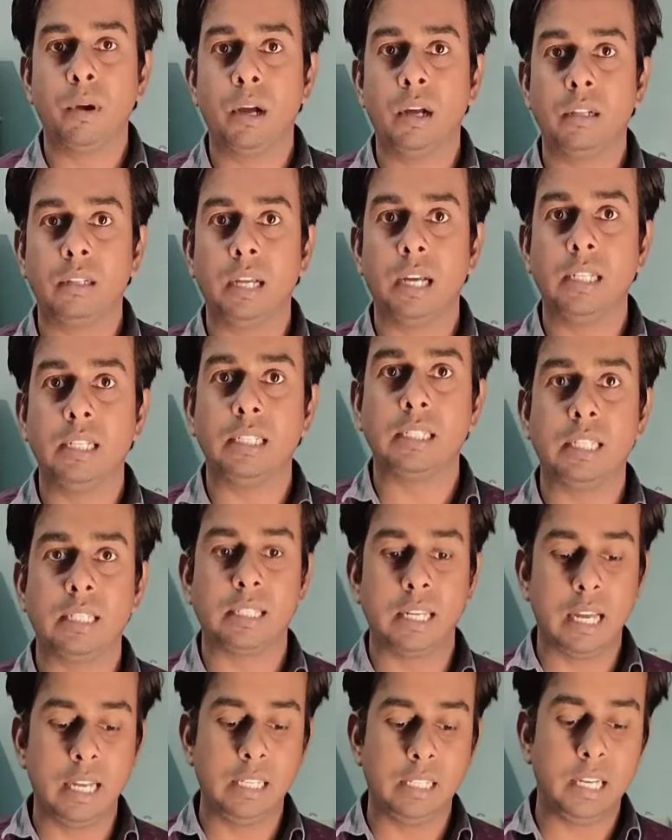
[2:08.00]
भी मांगता है जैसा
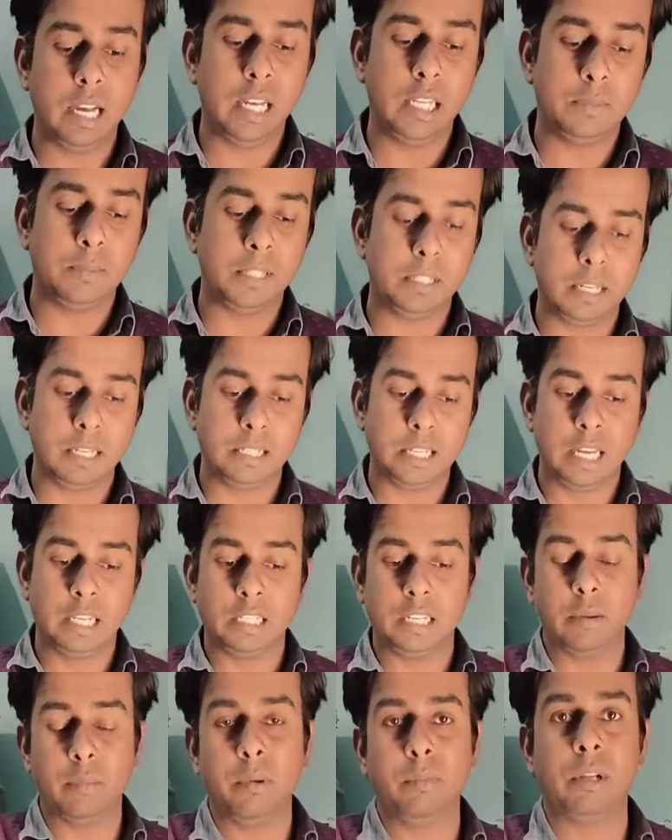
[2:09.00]
साइज का स्पेशल
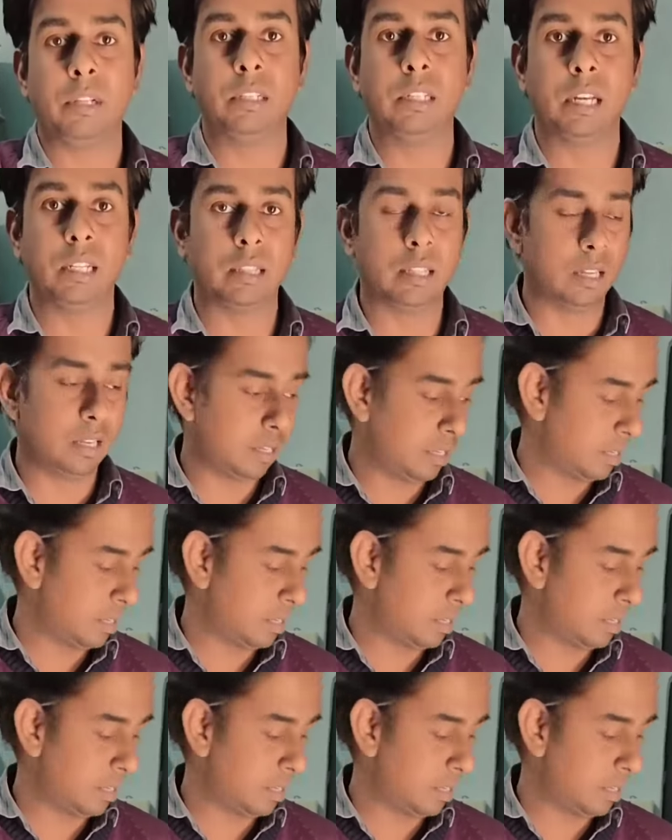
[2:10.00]
साइज का भी बन जाता है